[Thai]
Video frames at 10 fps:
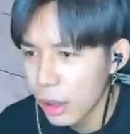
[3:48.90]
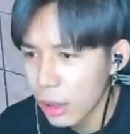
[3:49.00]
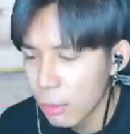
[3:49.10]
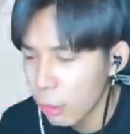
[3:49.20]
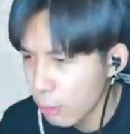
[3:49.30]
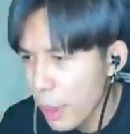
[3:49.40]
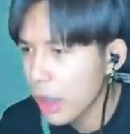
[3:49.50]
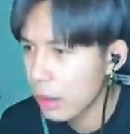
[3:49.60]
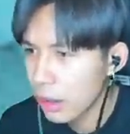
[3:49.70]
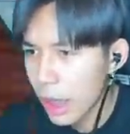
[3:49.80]
ผลพิษ
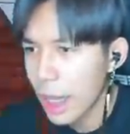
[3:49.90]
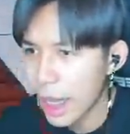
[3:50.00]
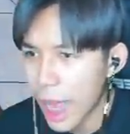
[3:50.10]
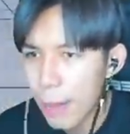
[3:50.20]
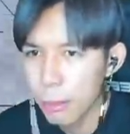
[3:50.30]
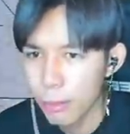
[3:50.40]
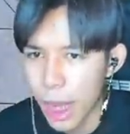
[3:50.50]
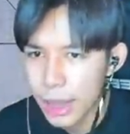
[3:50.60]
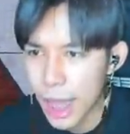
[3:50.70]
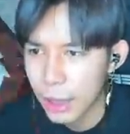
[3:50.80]
นั่นแหละฆ่าผลพระ
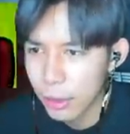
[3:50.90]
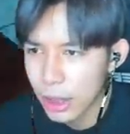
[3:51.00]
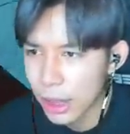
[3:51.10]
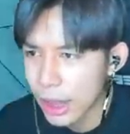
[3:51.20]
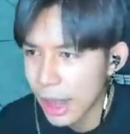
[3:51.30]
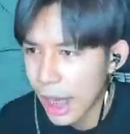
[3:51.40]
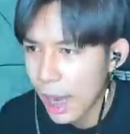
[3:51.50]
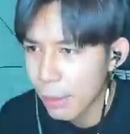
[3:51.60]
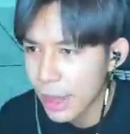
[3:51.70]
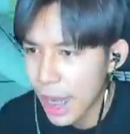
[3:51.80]
ได้ตรงนั้นก็น่าจะฆ่าไม่ได้เลย